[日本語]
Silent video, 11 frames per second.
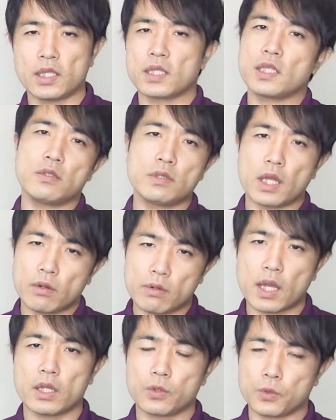痩せるだろう
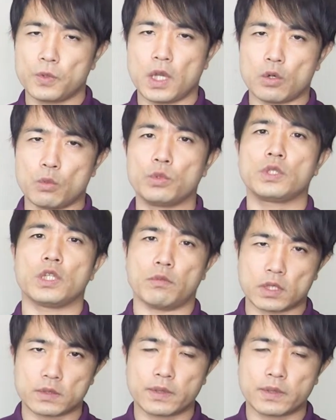なというふうには思っています。